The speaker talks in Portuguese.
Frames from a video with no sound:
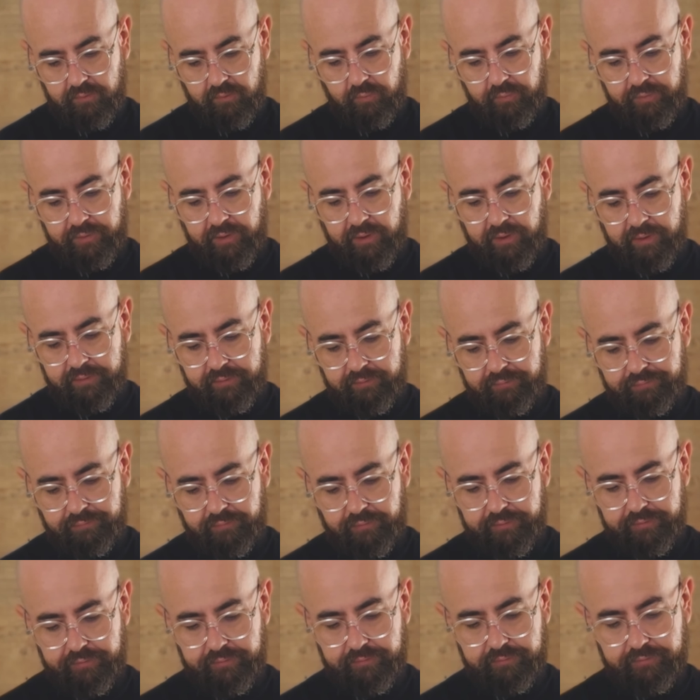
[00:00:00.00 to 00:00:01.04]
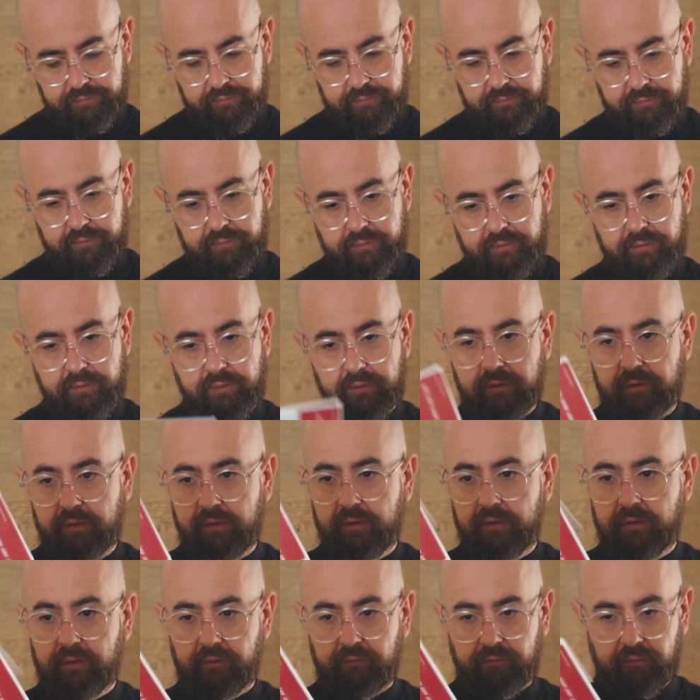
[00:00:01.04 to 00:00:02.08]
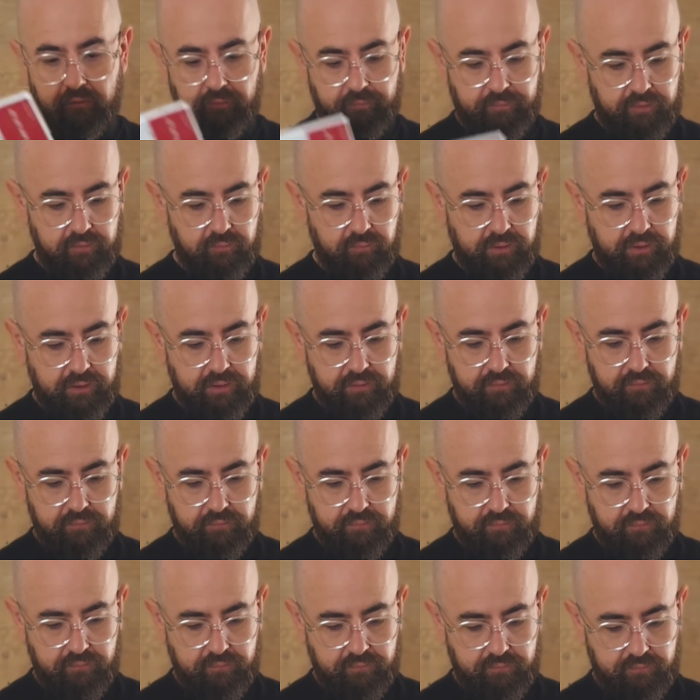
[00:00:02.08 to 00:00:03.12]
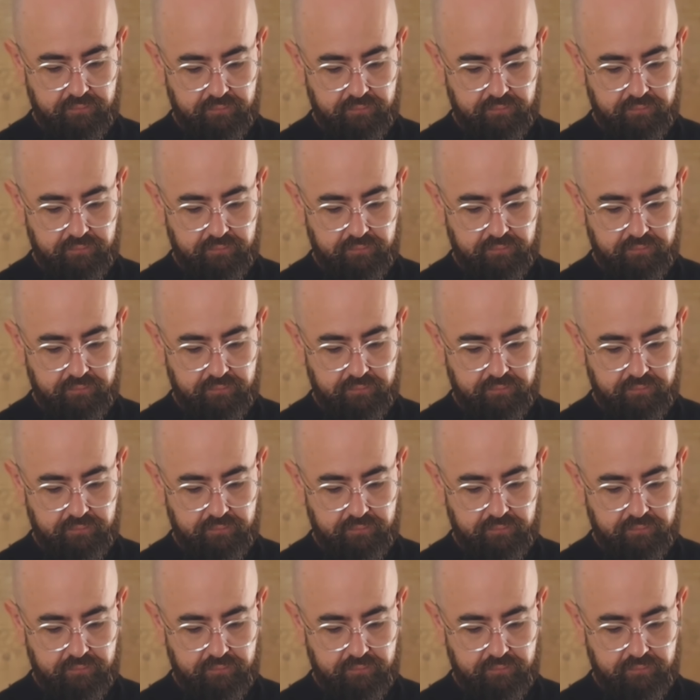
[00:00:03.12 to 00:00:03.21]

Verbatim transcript: We are here for you. São os manuais.